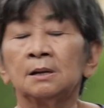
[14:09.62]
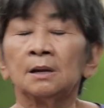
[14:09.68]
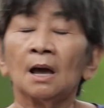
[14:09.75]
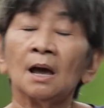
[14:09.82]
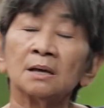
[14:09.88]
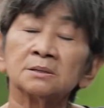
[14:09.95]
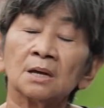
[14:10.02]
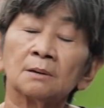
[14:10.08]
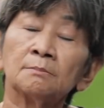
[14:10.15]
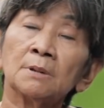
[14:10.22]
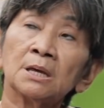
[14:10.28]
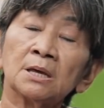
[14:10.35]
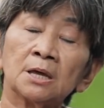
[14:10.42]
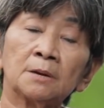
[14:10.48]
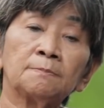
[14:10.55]
ถ้าฉันไม่
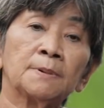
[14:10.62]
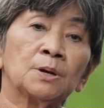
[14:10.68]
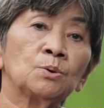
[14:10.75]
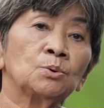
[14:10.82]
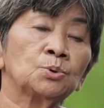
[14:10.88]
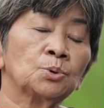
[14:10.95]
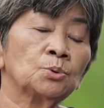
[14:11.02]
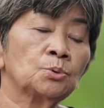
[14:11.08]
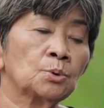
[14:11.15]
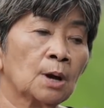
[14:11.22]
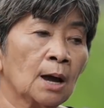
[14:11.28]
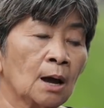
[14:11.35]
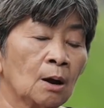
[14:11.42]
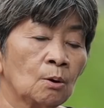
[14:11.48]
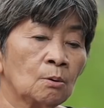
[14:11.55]
คิดไปดูถูก
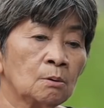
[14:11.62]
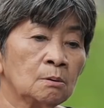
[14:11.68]
เขา